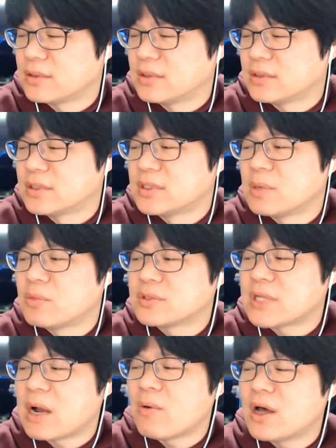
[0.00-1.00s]
진짜 뭐
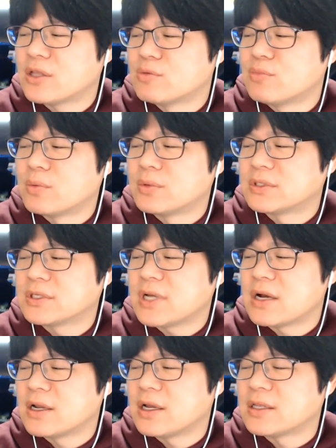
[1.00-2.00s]
사과하는 법을
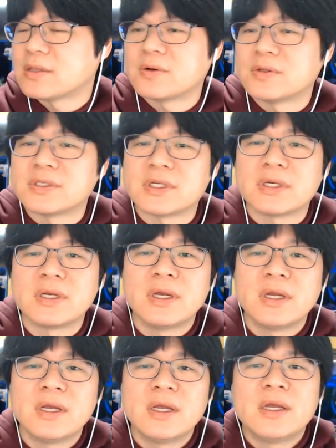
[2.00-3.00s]
특강을 해야 되는 건지.
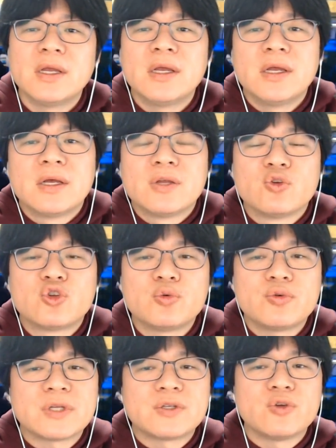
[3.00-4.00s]

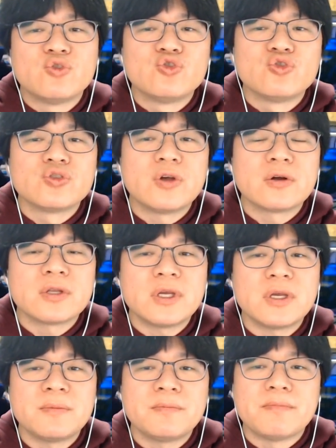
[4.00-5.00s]
유튜브에서
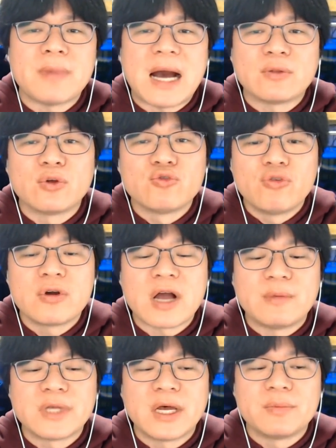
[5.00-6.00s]
윤중성님 만원 후원
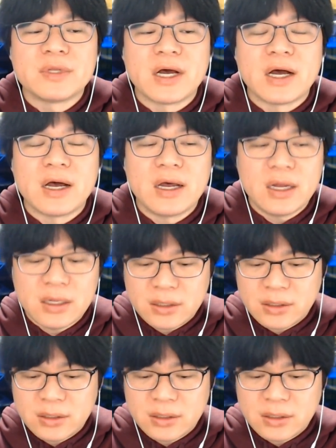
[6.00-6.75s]
감사합니다.